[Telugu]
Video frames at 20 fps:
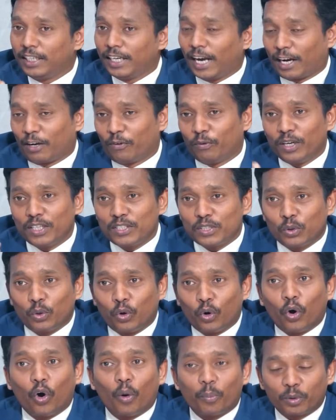ఈ అడ్వాన్స్డ్
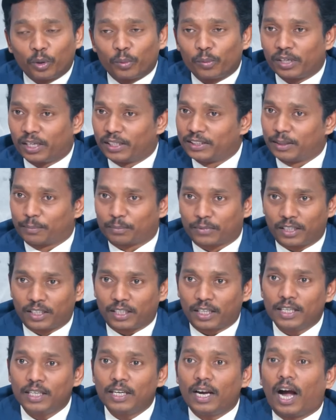హోప్నబుల్ ఏం
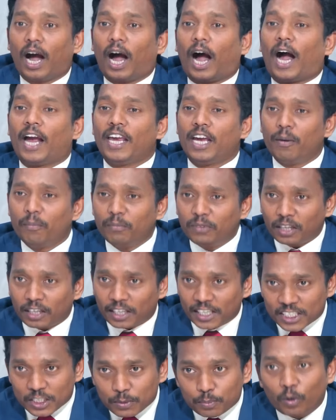చెప్తుందంటే ఐఆమ్ ద
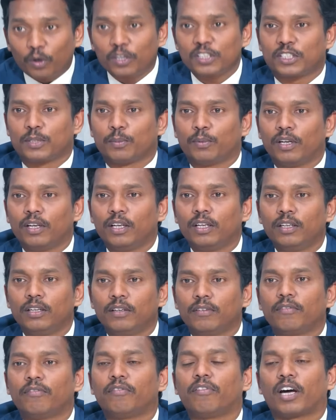రెస్పాన్సిబుల్
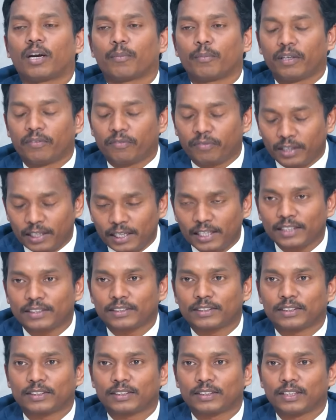ఫర్ మై
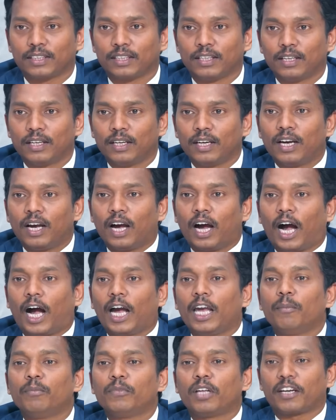ఫీలింగ్స్
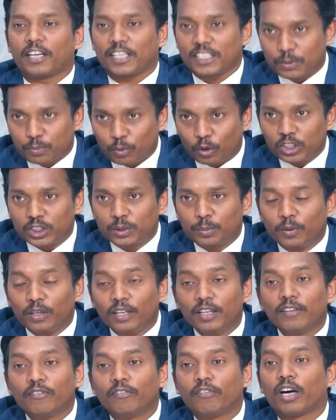ఐఆమ్ ద
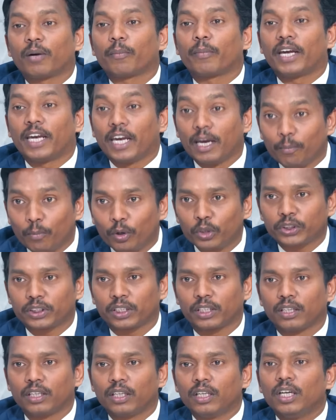రెస్పాన్సిబుల్ ఫర్ మై
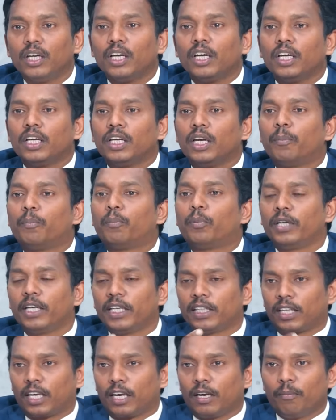ఎమోషన్
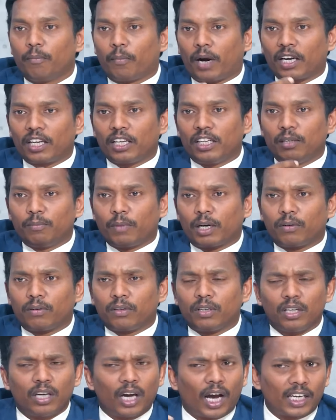ఎప్పుడైతే మనల్ని
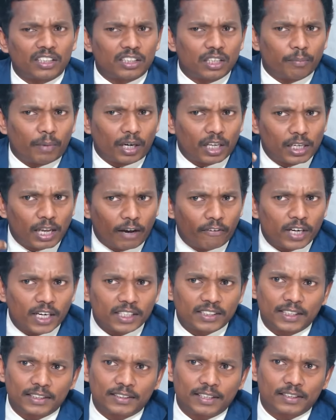మనం అసలు మనల్ని ఎవరు
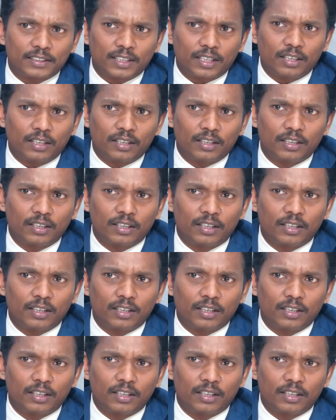హట్ చేశారు సార్